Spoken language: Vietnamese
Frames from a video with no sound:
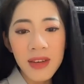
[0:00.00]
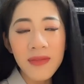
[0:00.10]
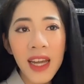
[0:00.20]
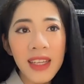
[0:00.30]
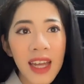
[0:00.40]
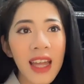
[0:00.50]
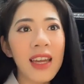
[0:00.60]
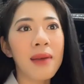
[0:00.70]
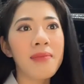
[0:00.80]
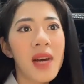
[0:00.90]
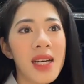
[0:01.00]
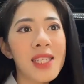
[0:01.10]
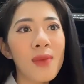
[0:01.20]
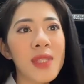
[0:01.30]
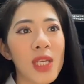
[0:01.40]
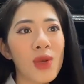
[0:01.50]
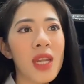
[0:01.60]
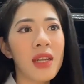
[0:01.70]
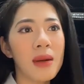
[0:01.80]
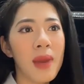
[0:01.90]
vậy nên là mưa rông sẽ xuất
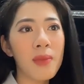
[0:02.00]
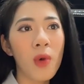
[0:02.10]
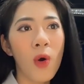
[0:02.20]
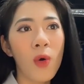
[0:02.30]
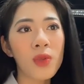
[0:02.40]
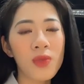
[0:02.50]
hiện ở Bắc Bộ